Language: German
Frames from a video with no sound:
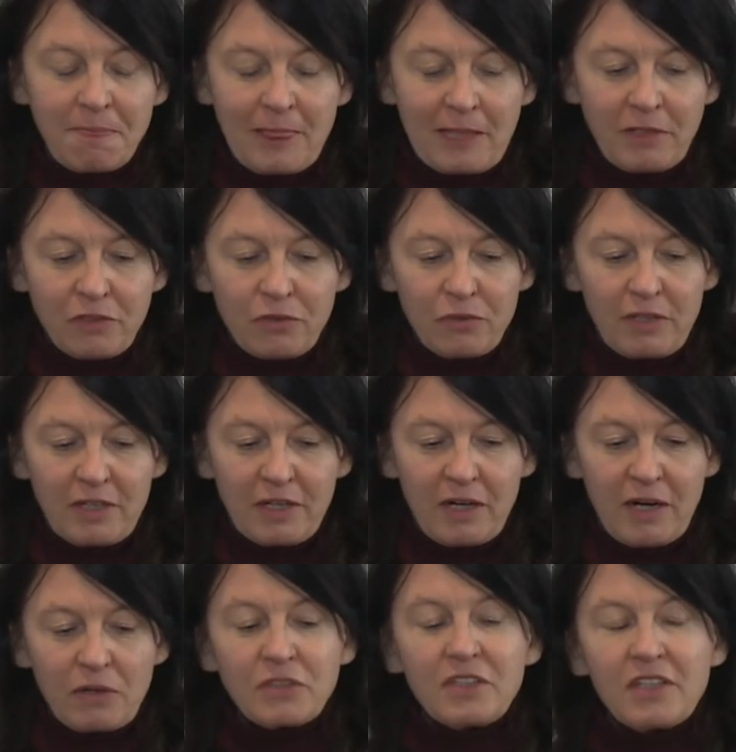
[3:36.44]
natürlich
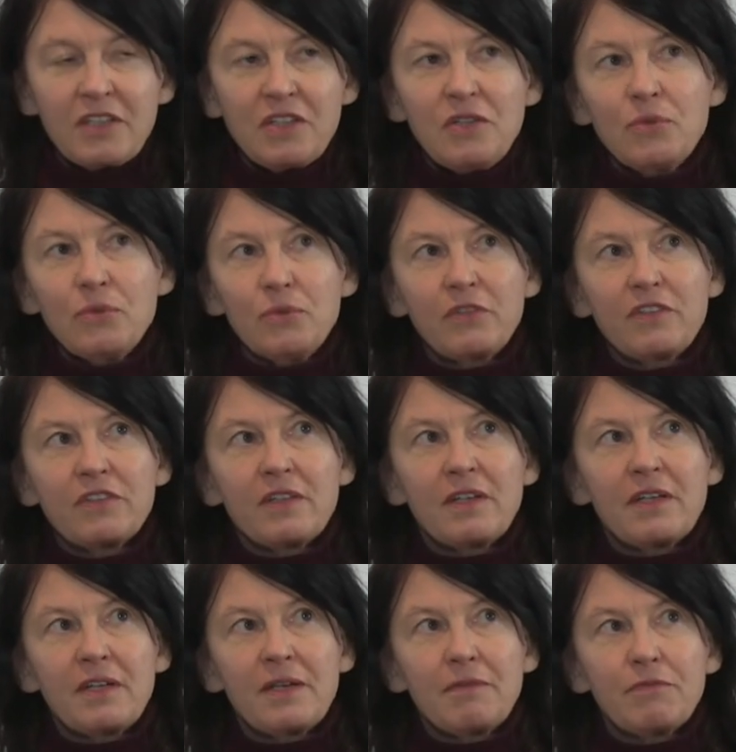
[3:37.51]
auch die News,
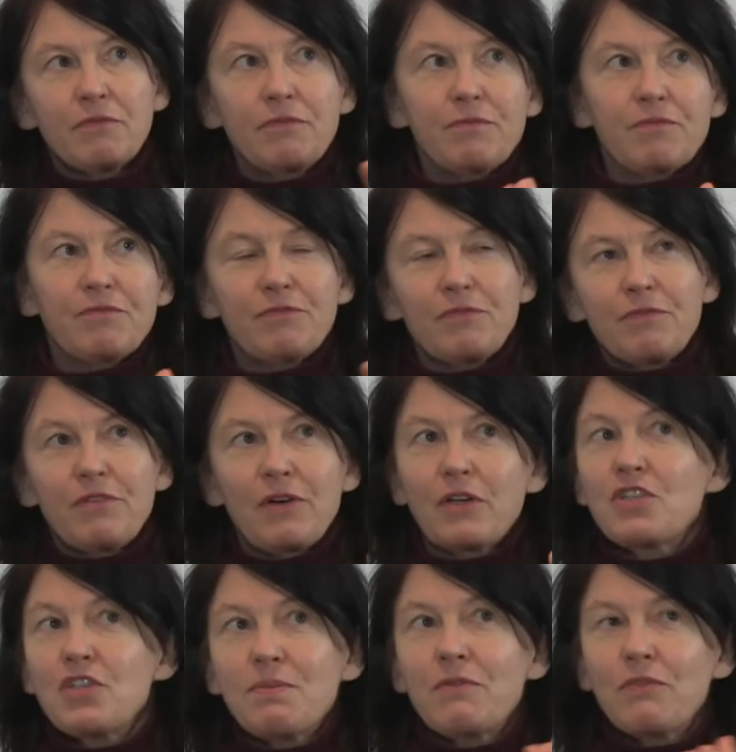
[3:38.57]
äh, die
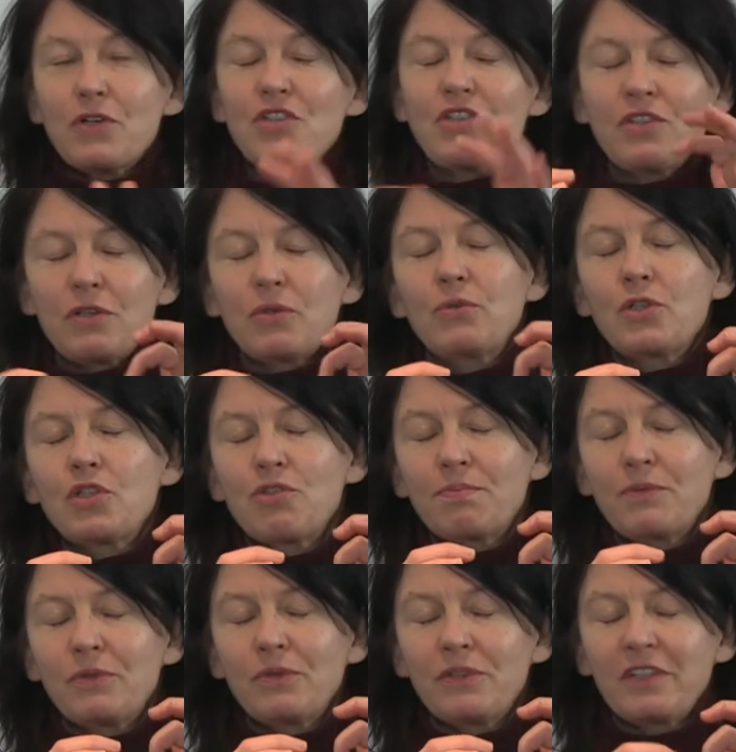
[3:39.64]
Frage ist immer, wo ist denn der
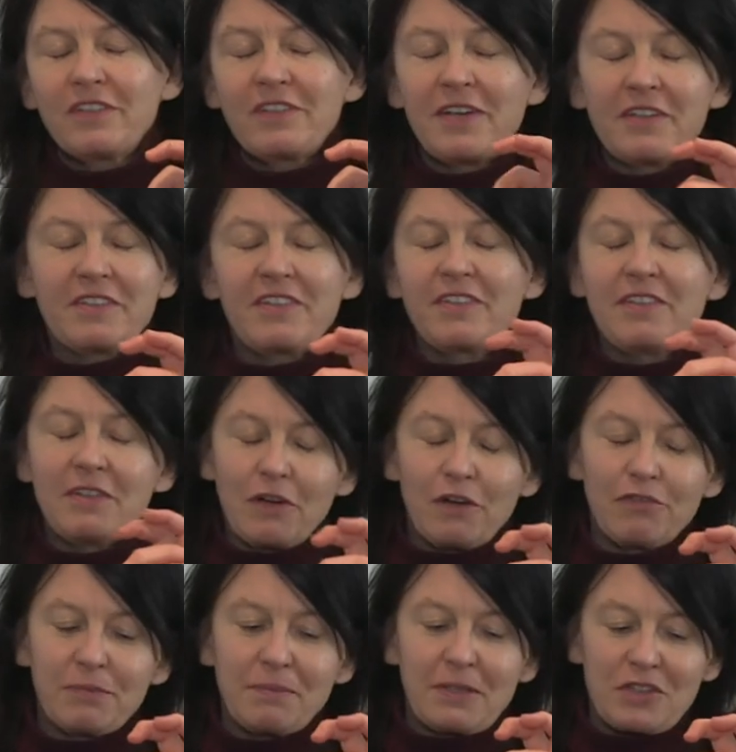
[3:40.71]
Ursprung? Und ich sage, es sind
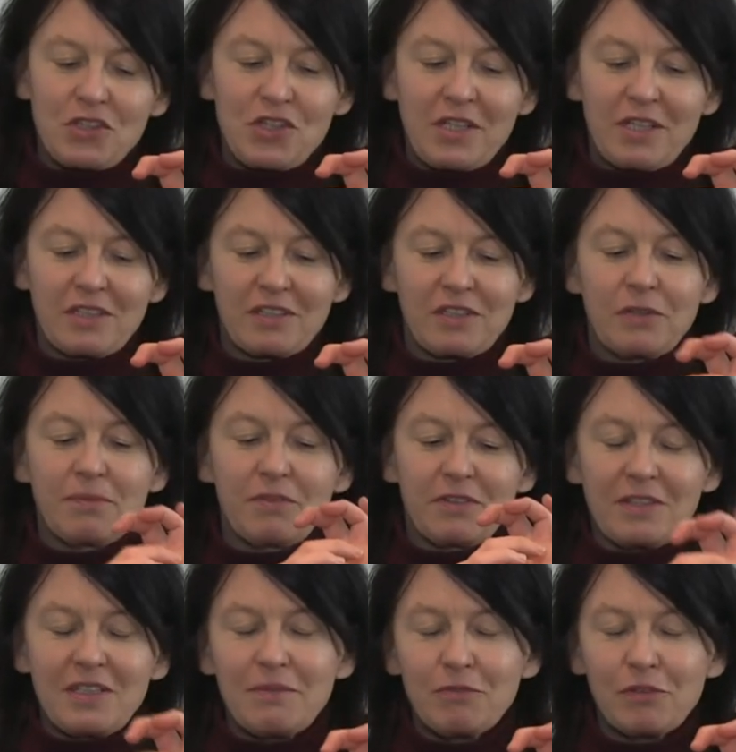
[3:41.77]
oft mal Geschichten. Ob es
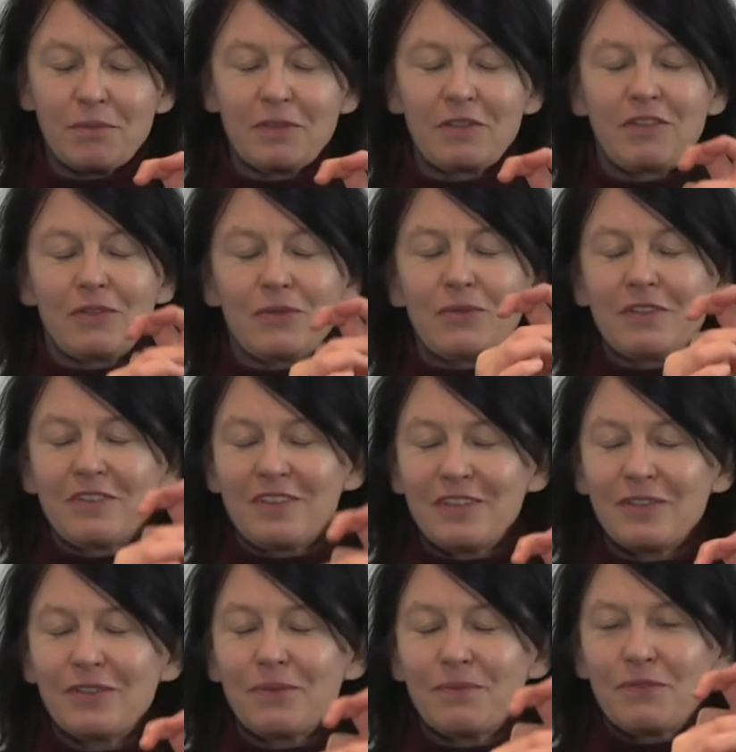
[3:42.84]
dann Informationen
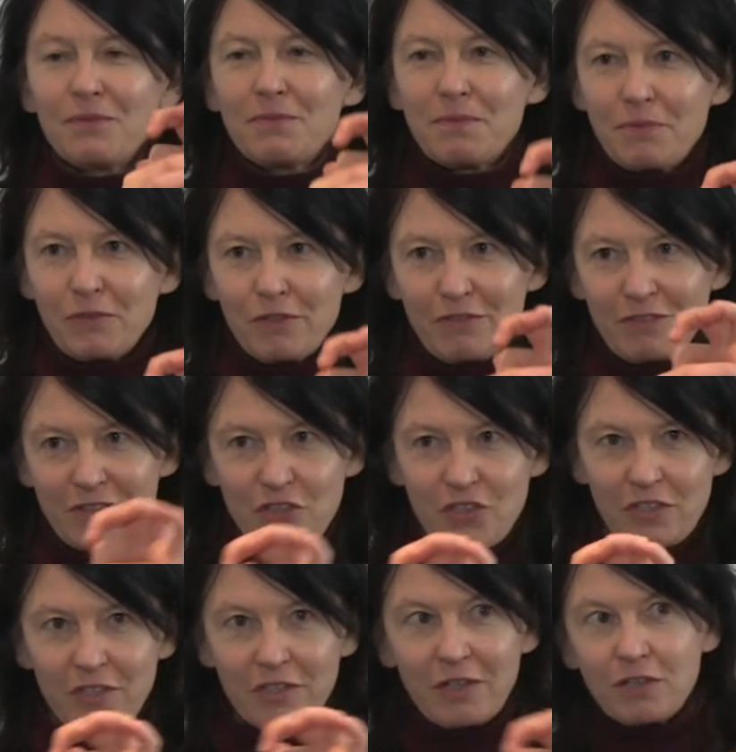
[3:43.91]
sind und ob sie überprüft sind, ist
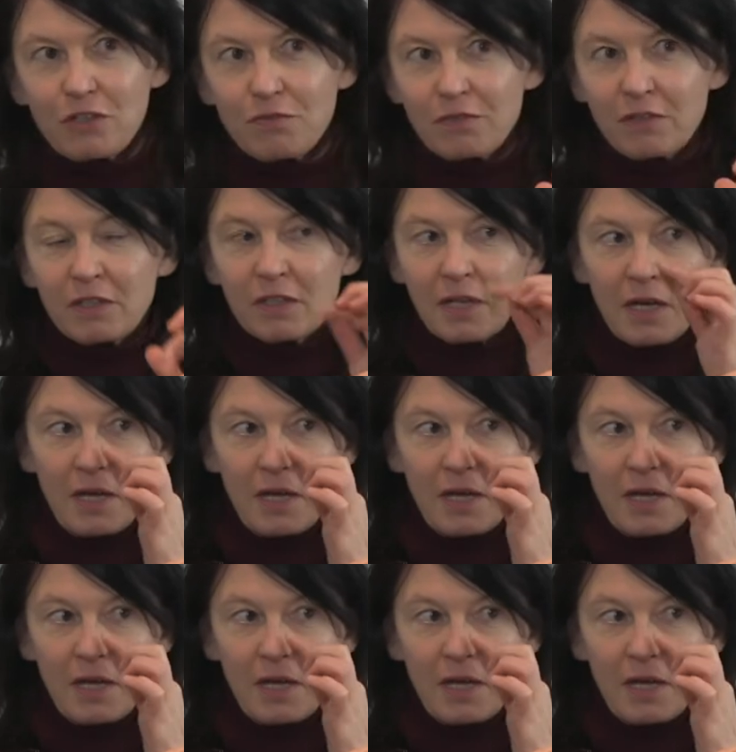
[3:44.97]
die nächste Frage.